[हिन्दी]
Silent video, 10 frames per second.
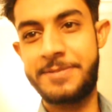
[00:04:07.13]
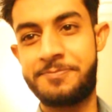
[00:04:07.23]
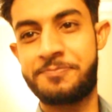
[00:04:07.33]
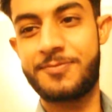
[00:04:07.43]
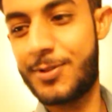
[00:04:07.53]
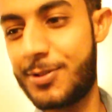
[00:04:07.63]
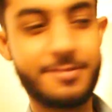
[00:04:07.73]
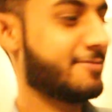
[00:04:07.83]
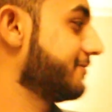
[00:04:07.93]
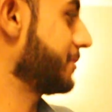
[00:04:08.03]
है तो
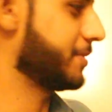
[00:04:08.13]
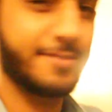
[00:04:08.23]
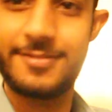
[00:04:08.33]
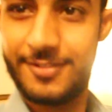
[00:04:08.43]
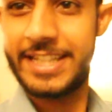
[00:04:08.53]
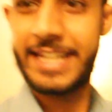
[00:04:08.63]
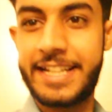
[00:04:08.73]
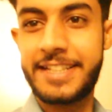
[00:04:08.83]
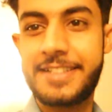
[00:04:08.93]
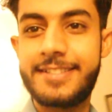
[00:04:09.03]
अभी वही खेलेंगे